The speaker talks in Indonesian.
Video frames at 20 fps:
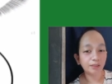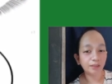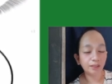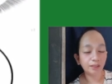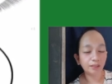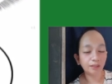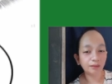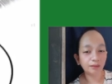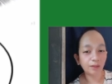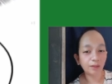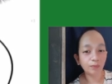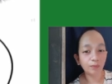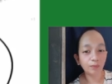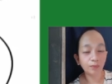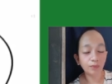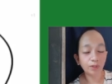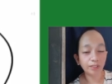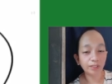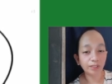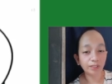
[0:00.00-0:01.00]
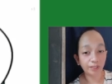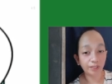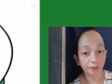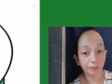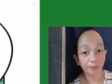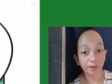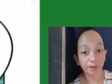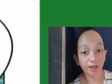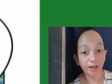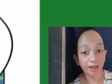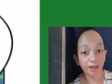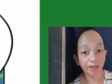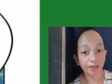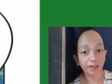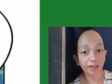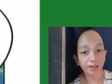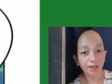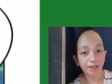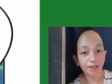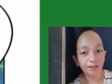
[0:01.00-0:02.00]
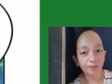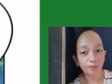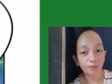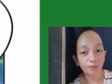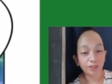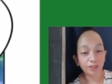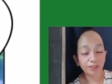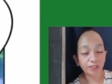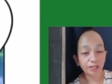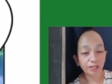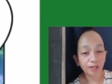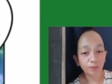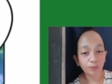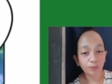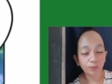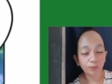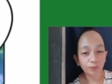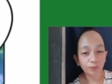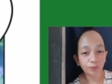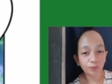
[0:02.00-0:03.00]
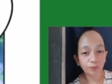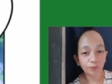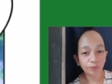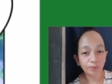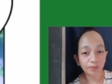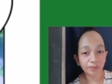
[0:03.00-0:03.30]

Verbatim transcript: nih kamu bukannya yebay bukannya kamu dulu